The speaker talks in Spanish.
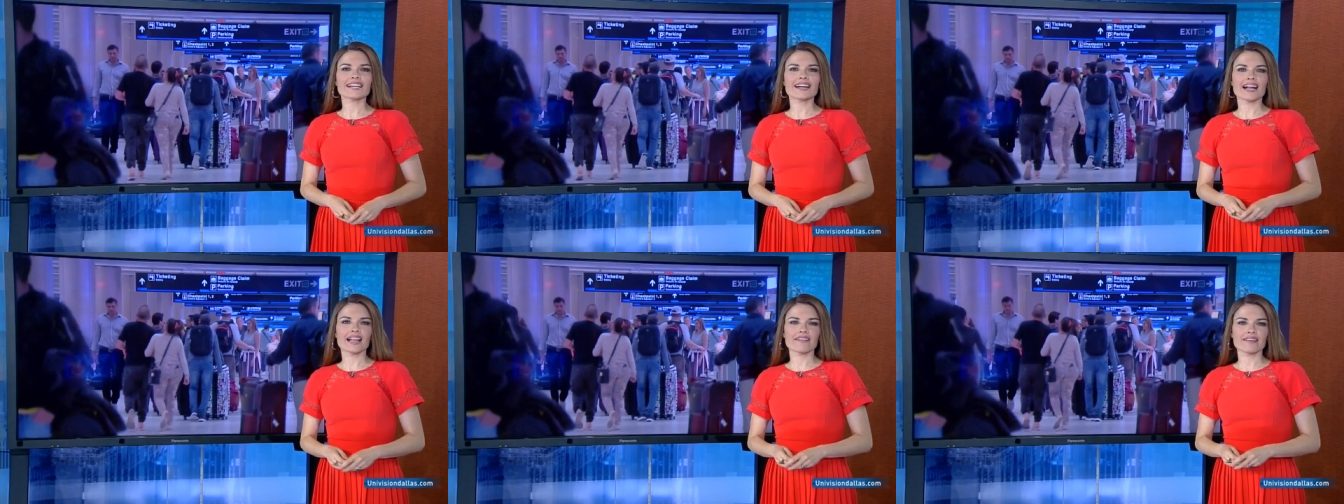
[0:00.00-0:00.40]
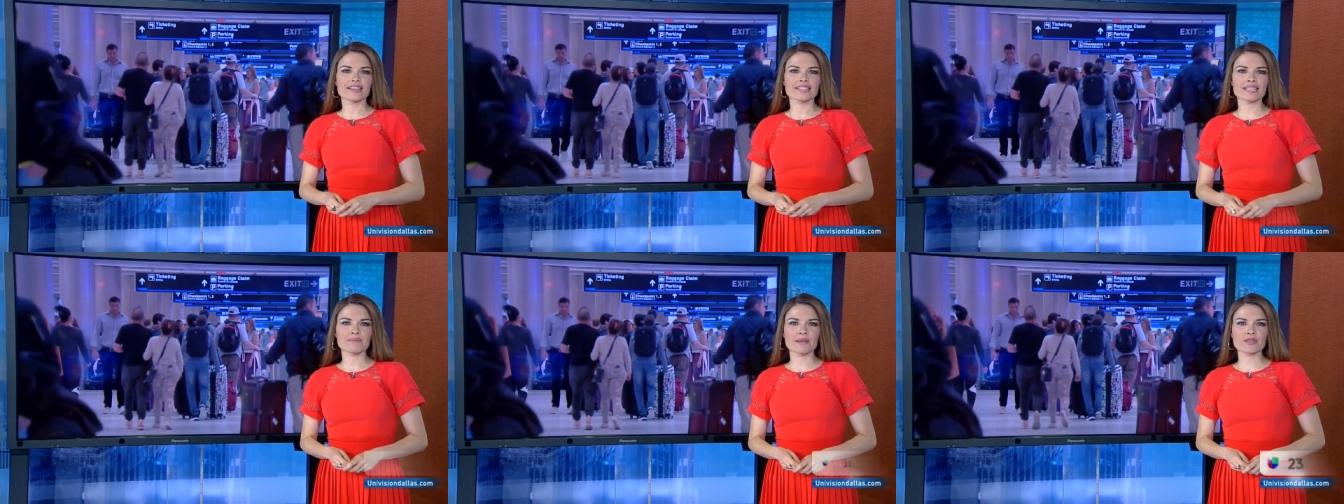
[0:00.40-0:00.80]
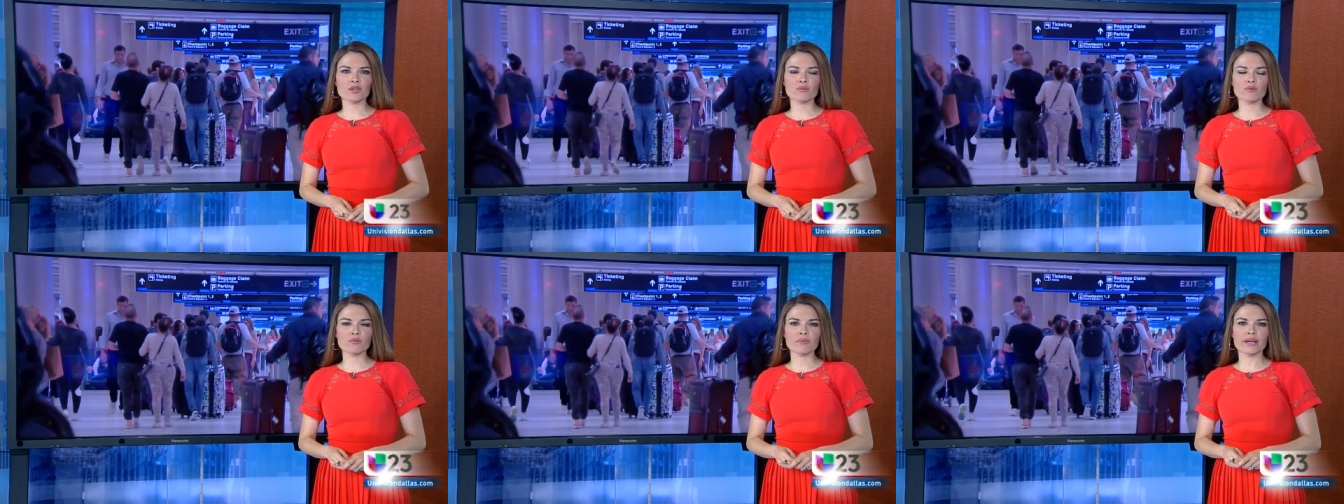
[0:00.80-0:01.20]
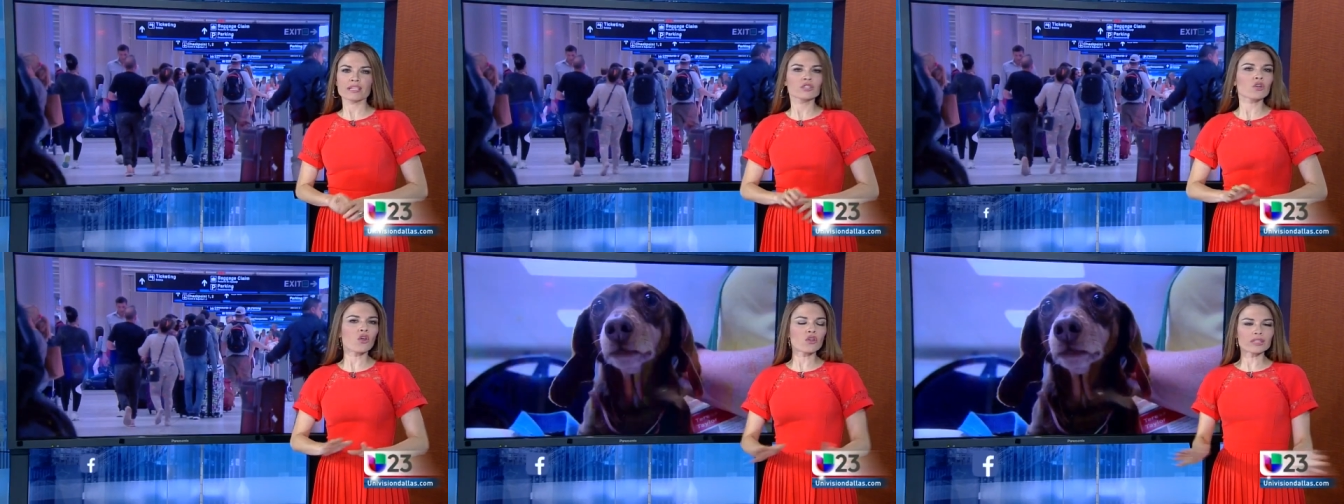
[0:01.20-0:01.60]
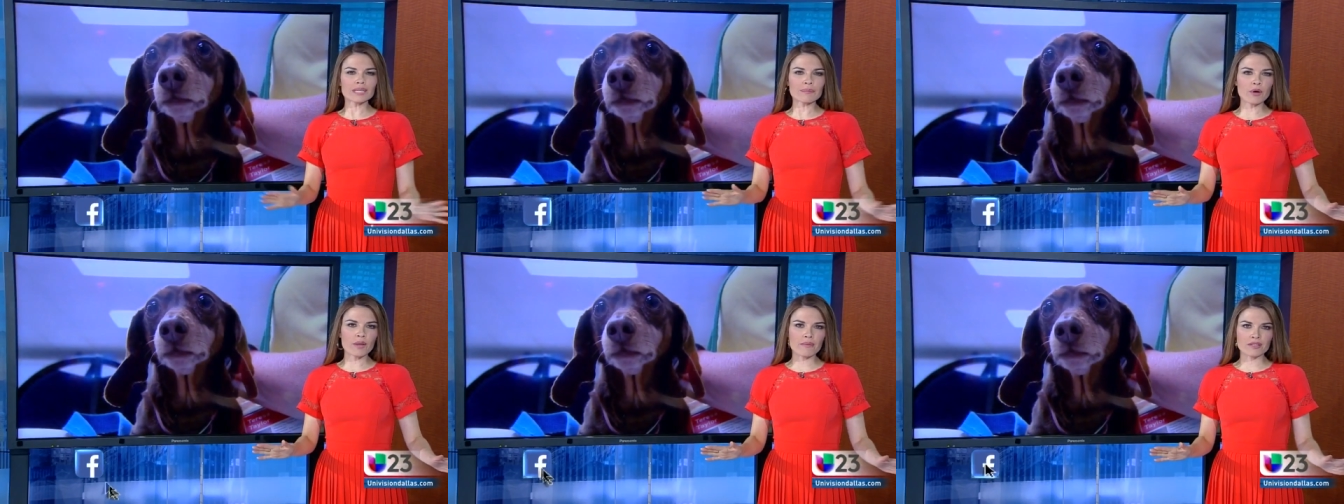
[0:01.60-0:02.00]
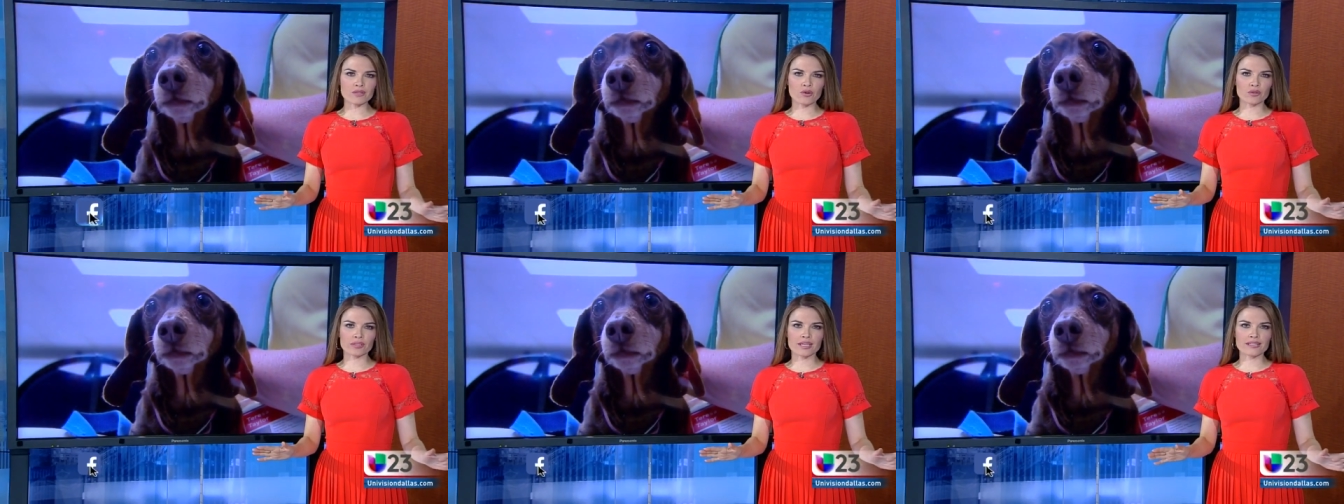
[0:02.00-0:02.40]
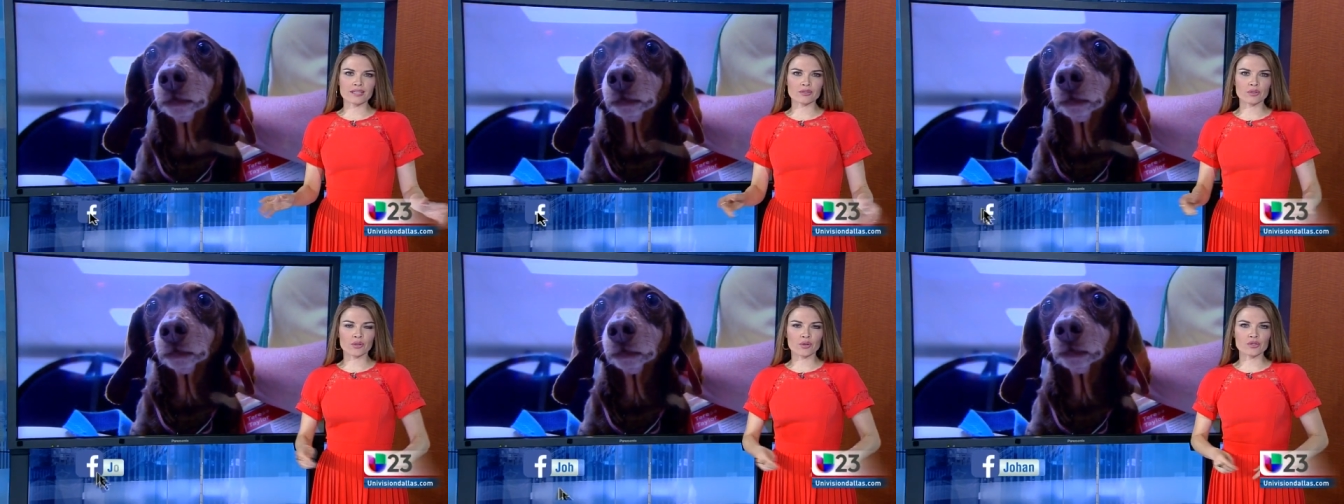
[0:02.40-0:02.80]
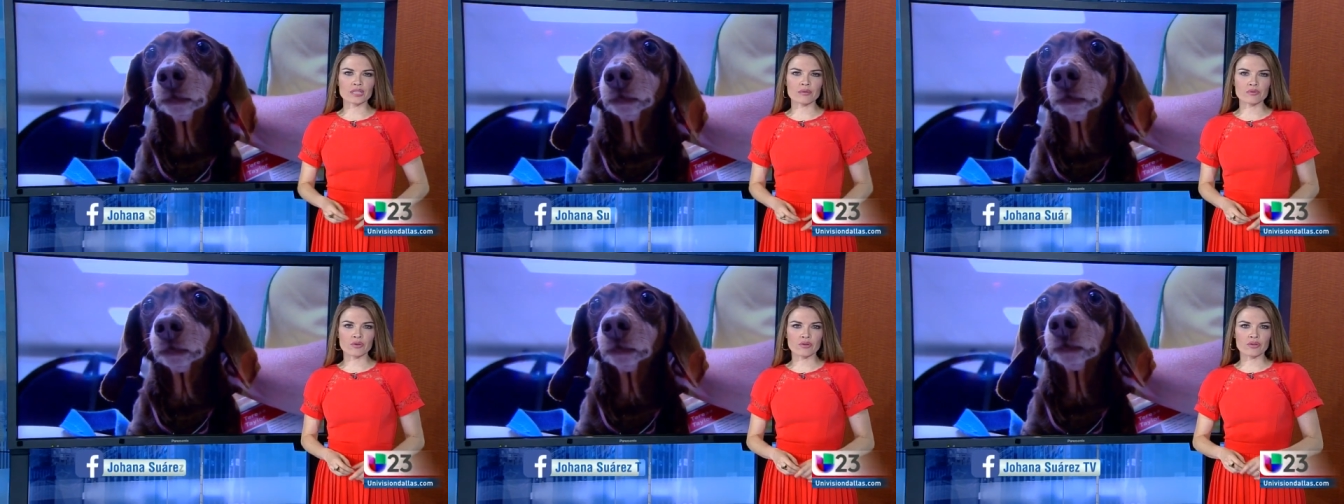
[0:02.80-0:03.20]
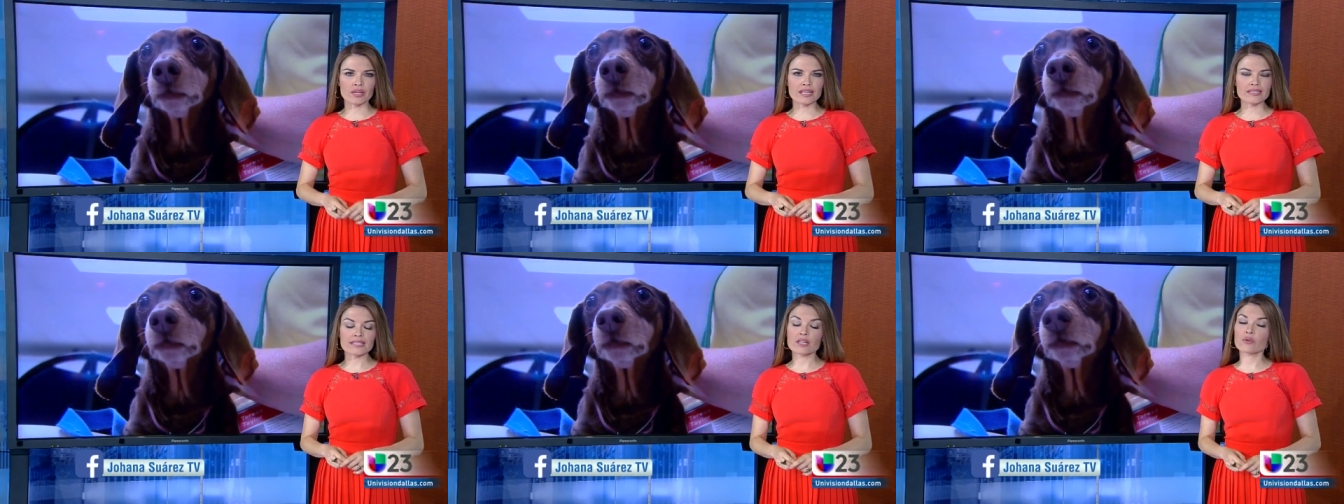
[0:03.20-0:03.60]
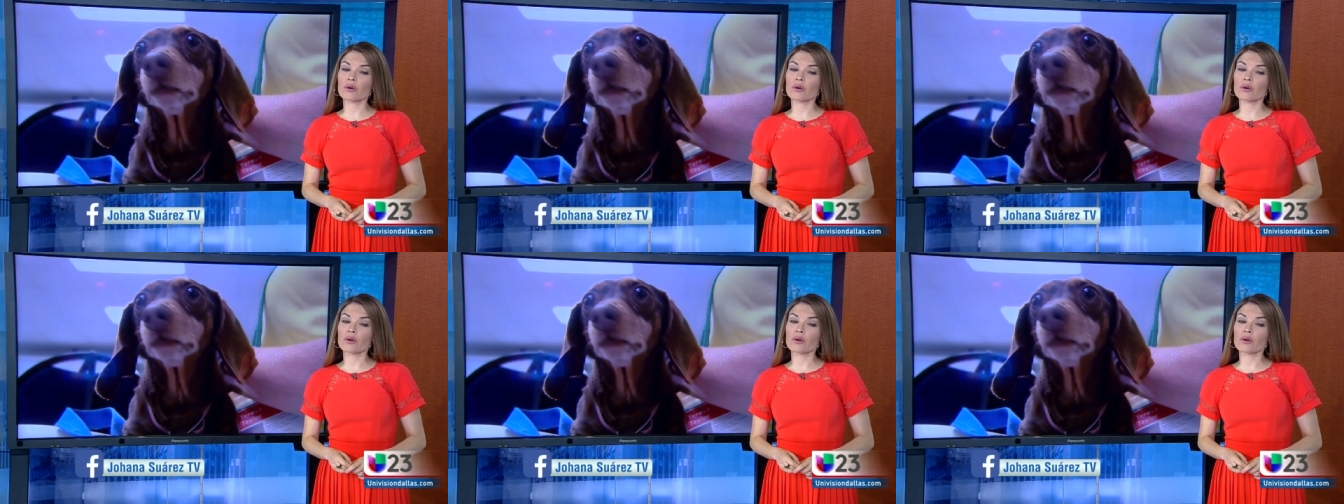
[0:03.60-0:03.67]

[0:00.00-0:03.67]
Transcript: cada vez es más común ver todo tipo de mascotas dentro de los aviones y en